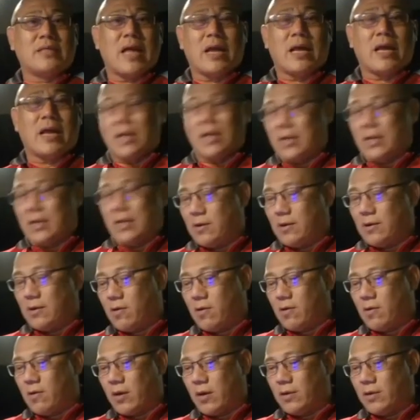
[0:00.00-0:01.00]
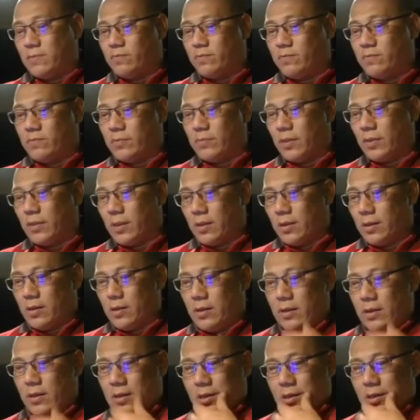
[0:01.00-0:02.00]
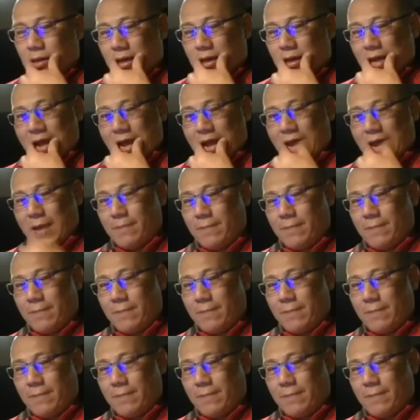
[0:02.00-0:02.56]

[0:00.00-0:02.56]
สั่งนะ เดี๋ยวรอก่อนนะฮะ